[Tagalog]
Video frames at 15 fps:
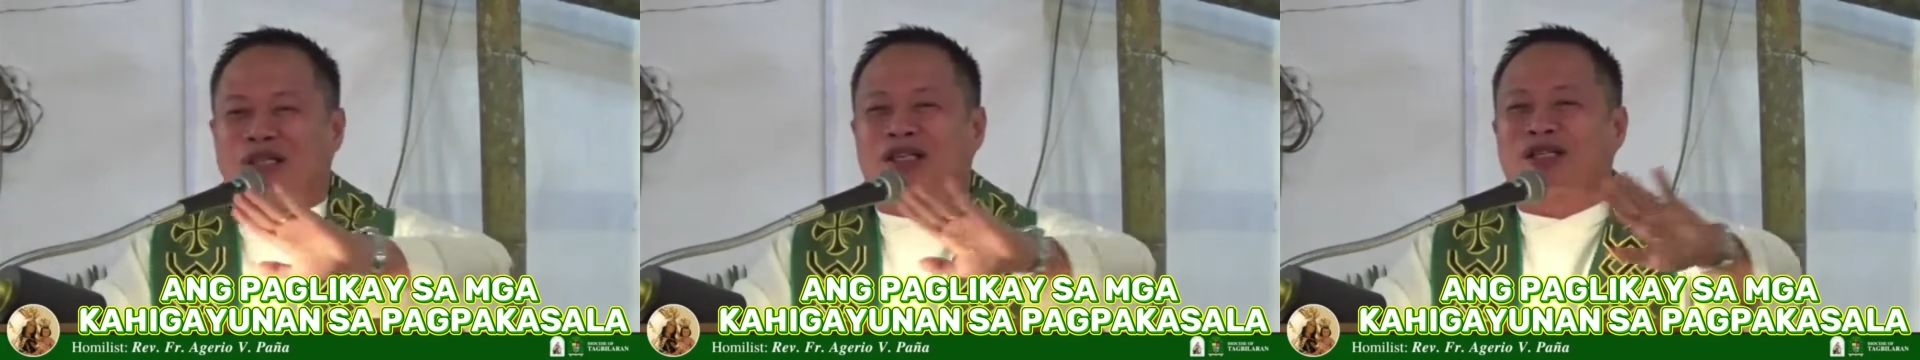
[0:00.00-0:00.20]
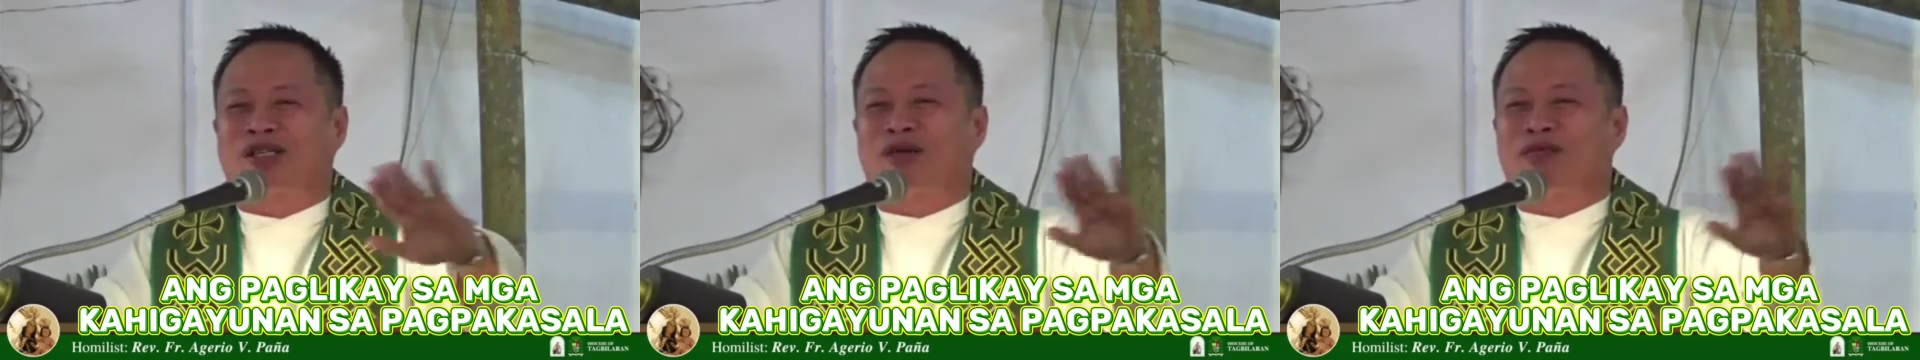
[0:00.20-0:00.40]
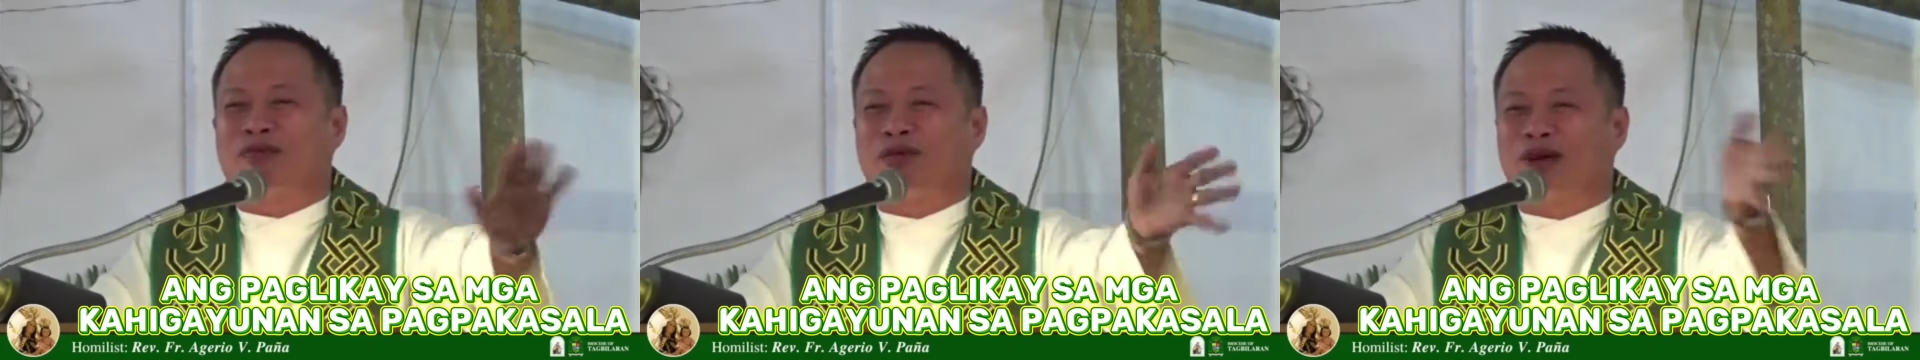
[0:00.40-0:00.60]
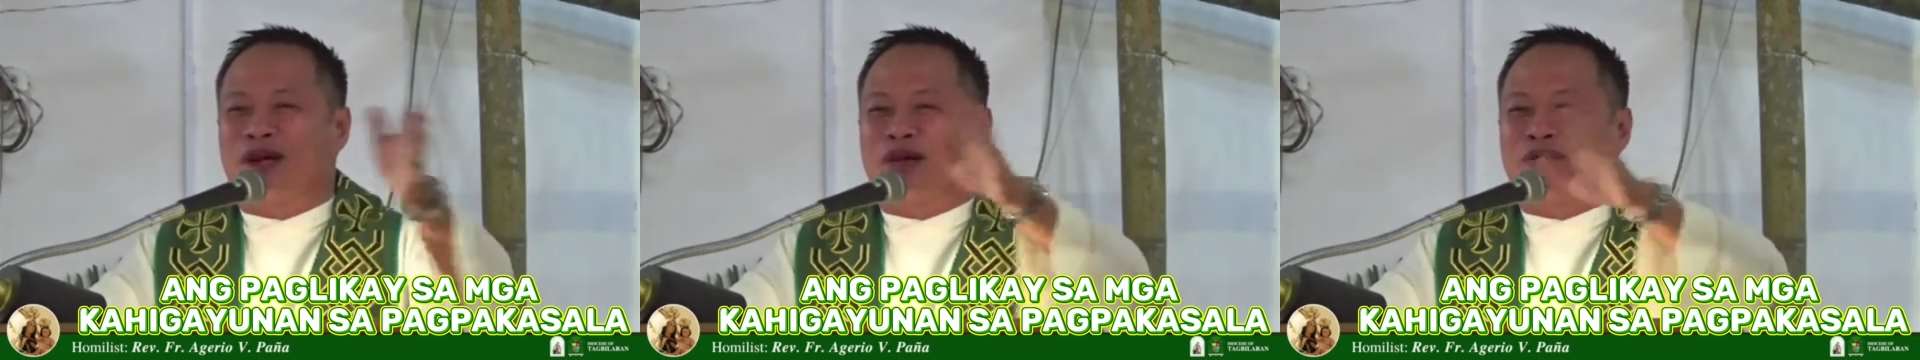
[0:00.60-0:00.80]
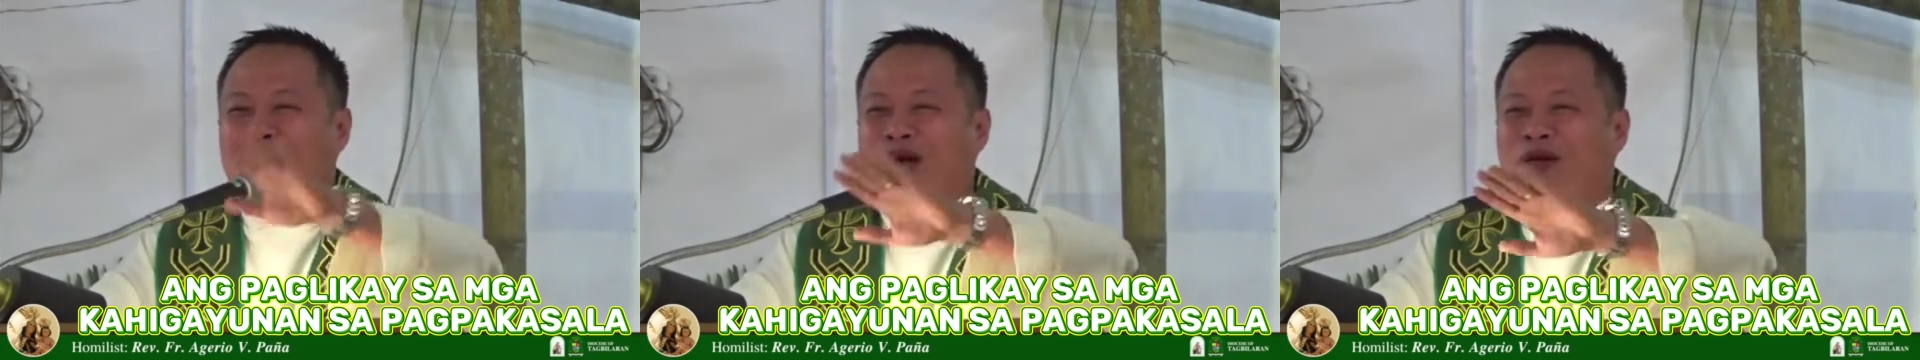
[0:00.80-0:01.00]
example eh, eh,
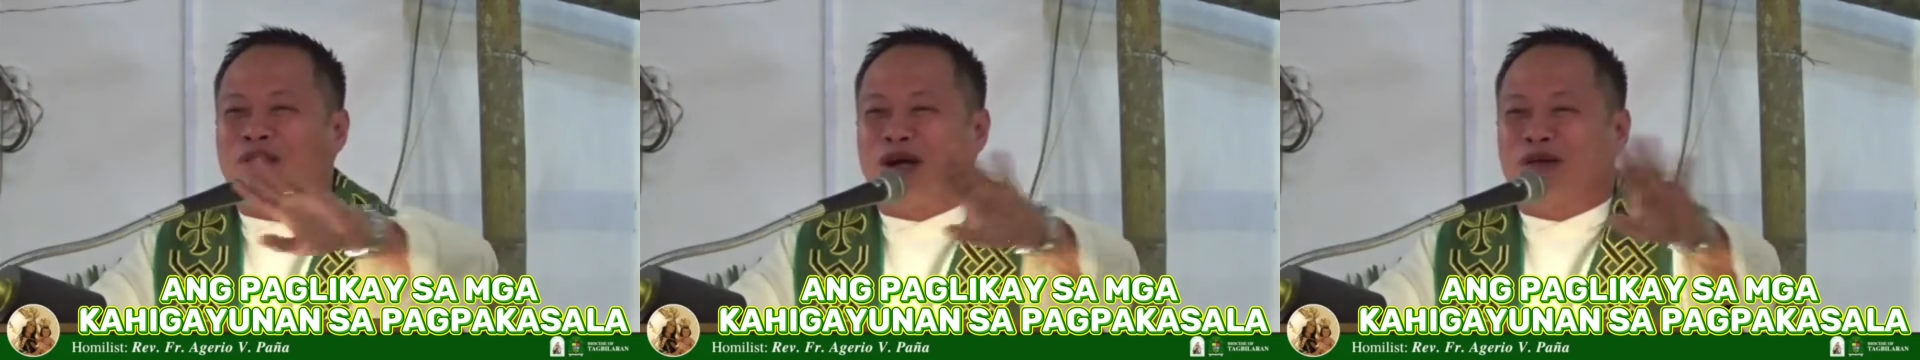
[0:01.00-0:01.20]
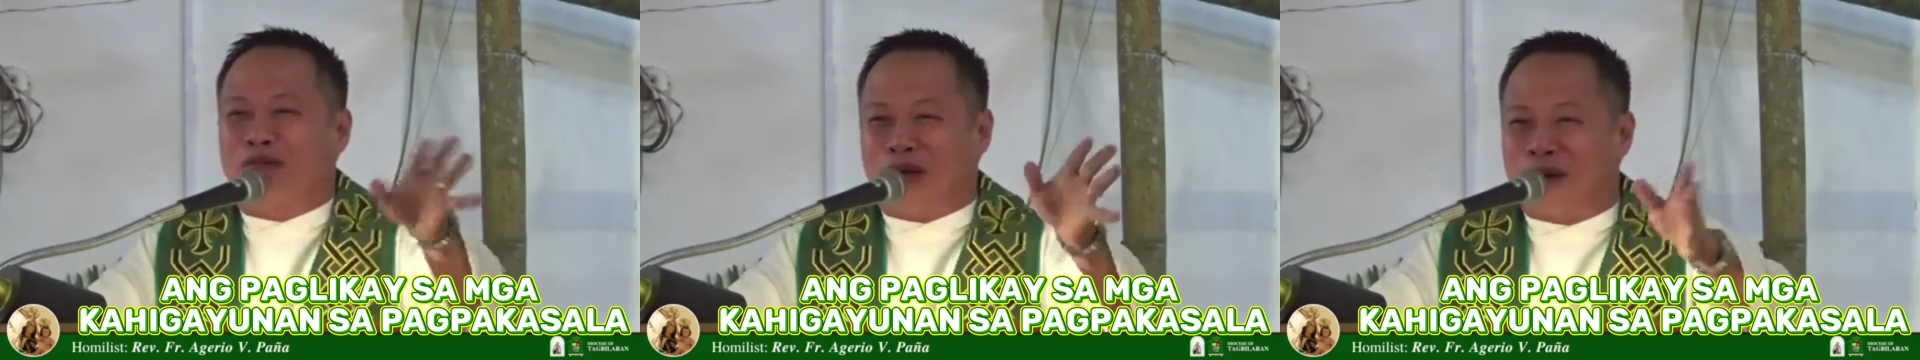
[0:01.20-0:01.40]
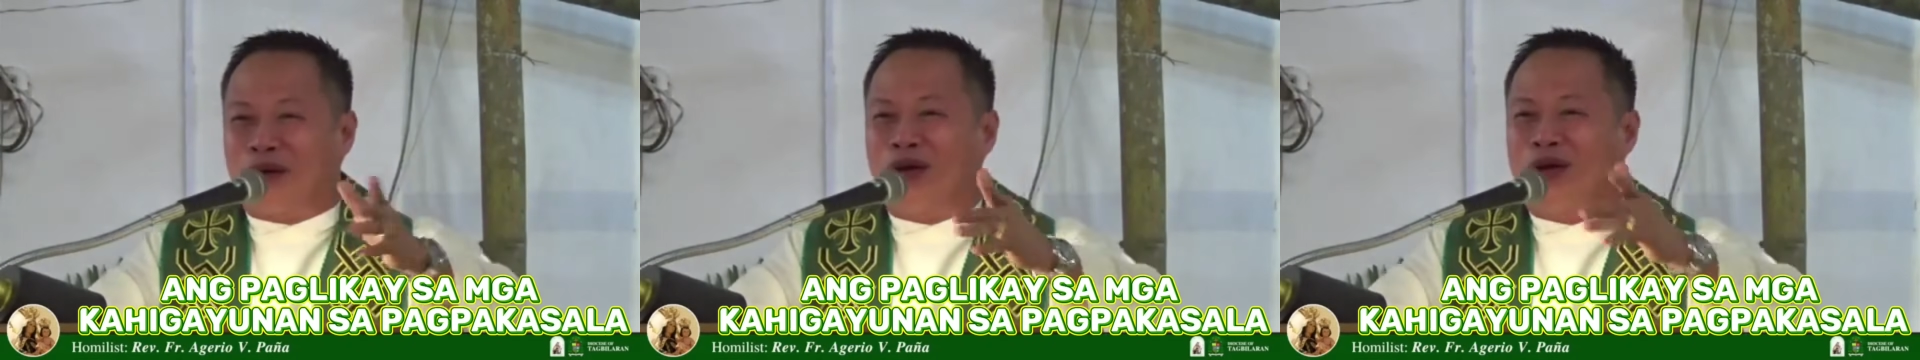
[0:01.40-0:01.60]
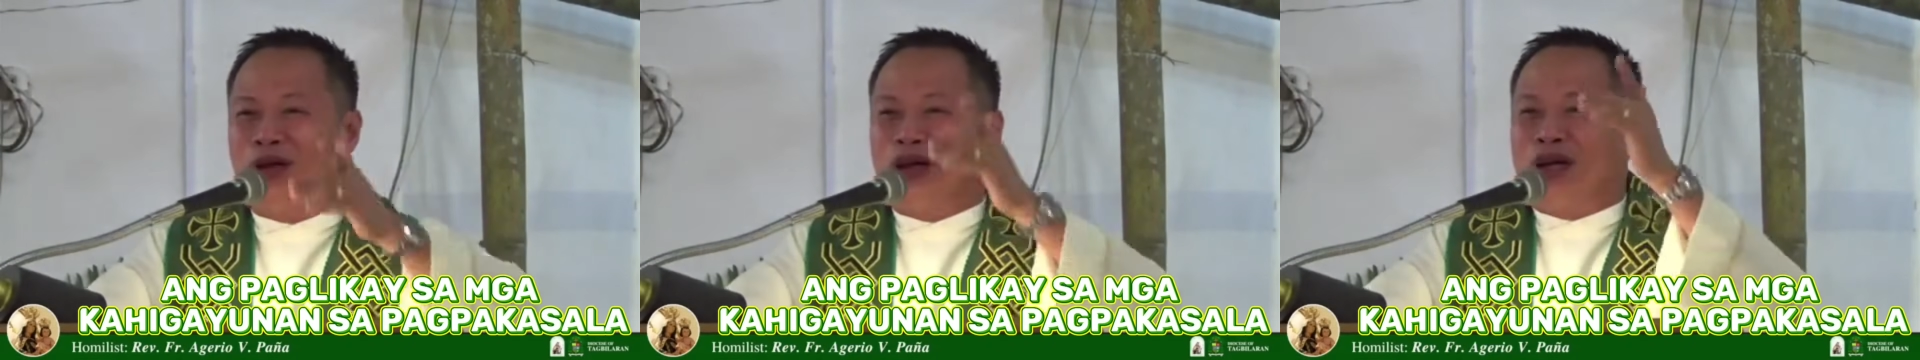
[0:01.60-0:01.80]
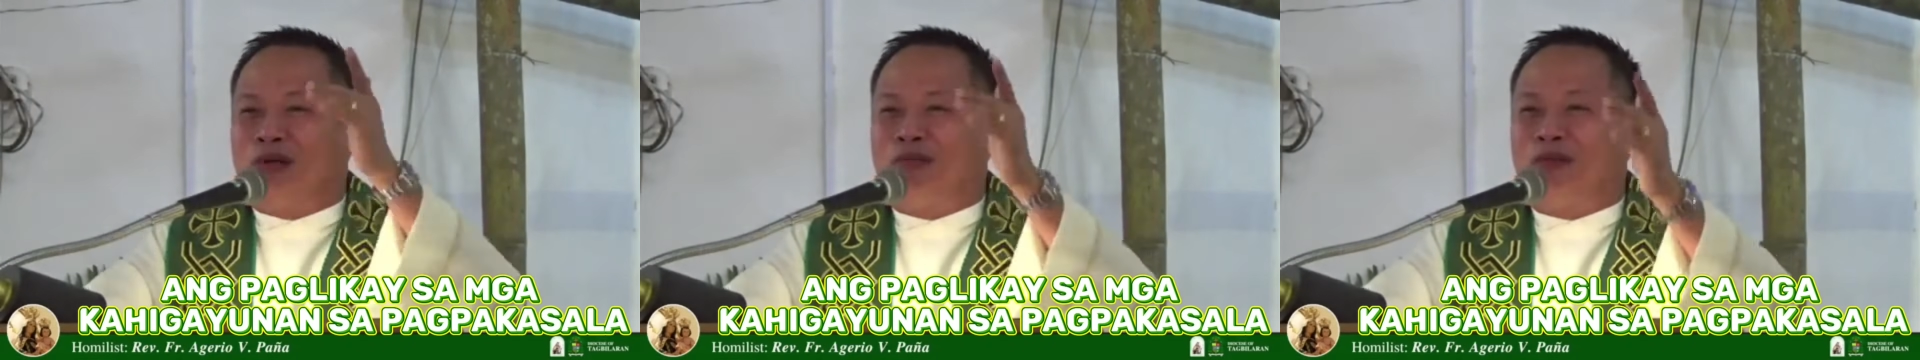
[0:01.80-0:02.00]
ni Binuang, pero
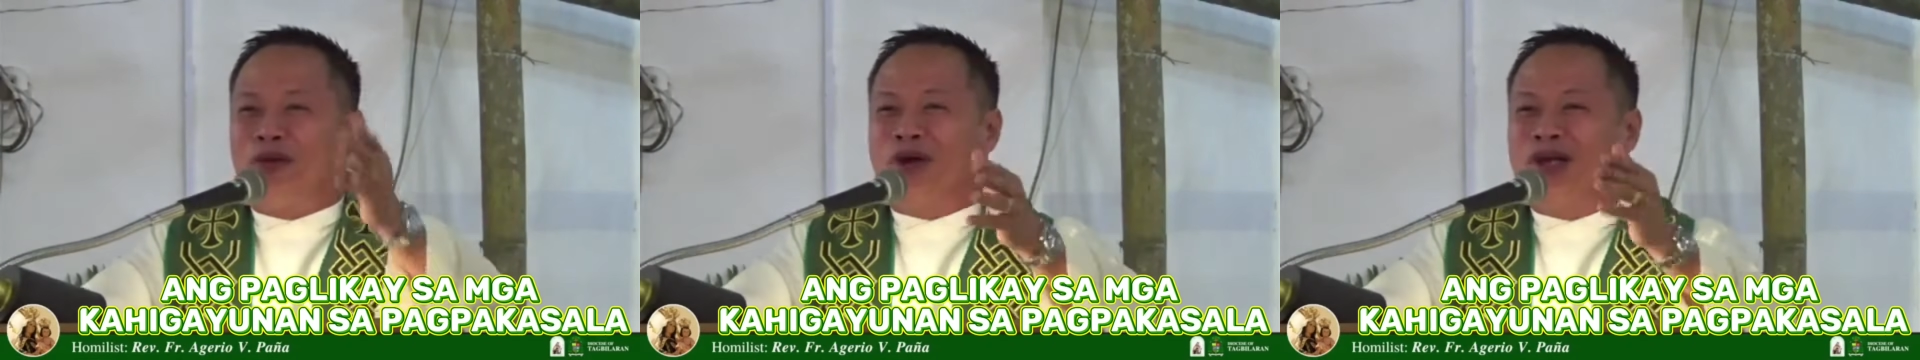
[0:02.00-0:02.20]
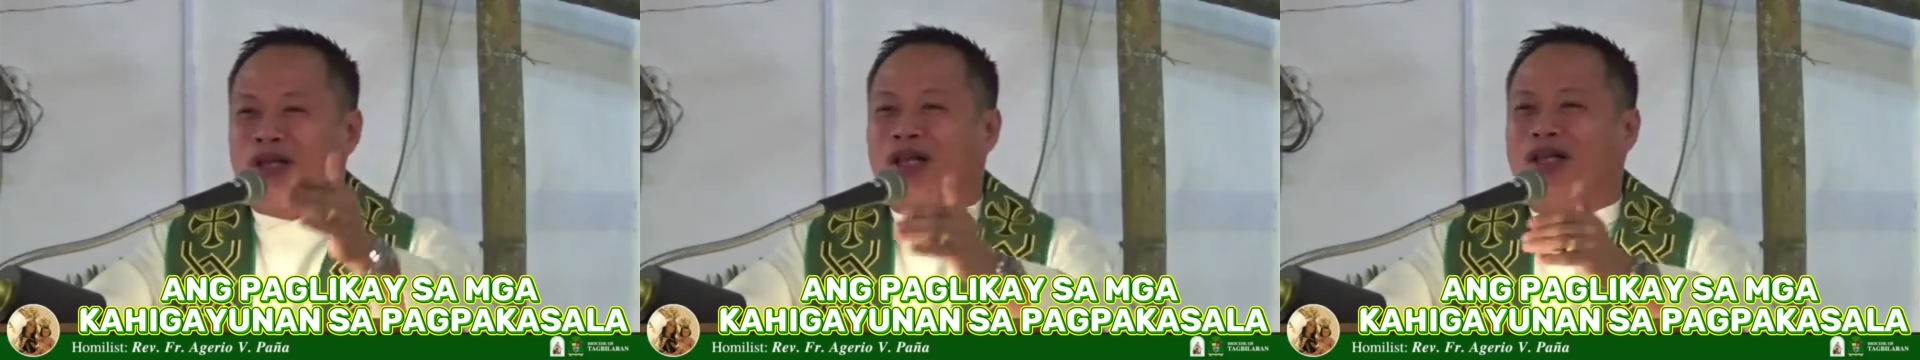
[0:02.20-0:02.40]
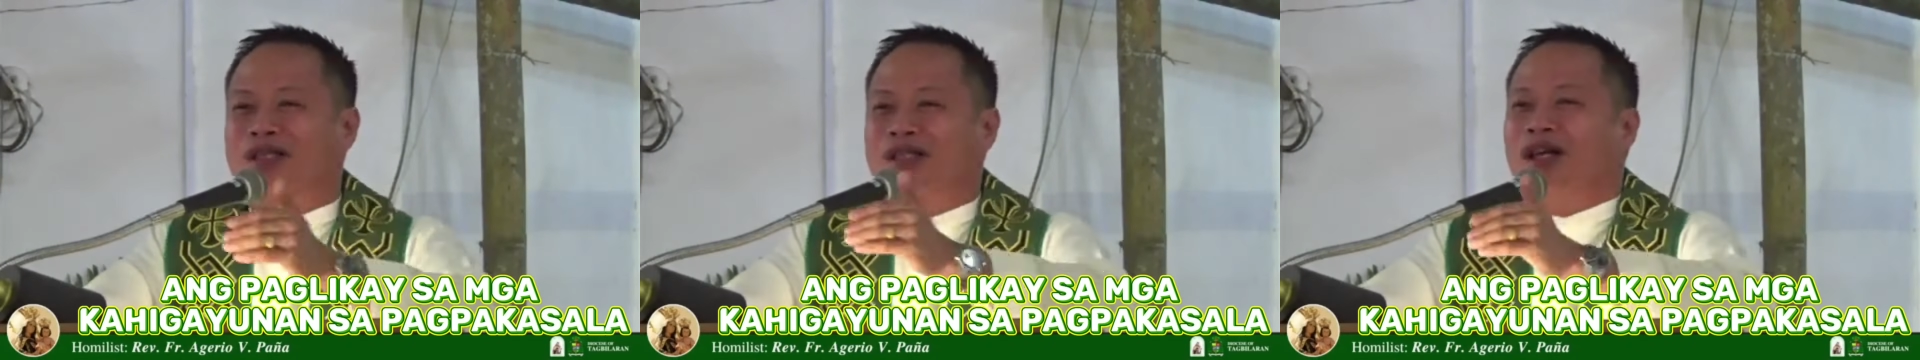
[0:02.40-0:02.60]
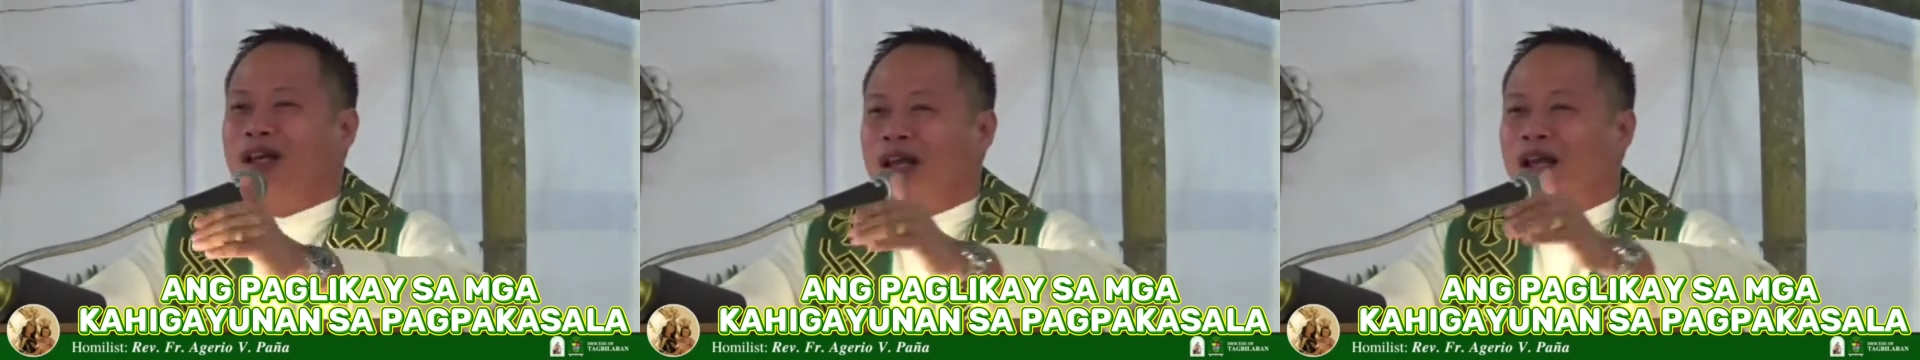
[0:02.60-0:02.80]
the point is,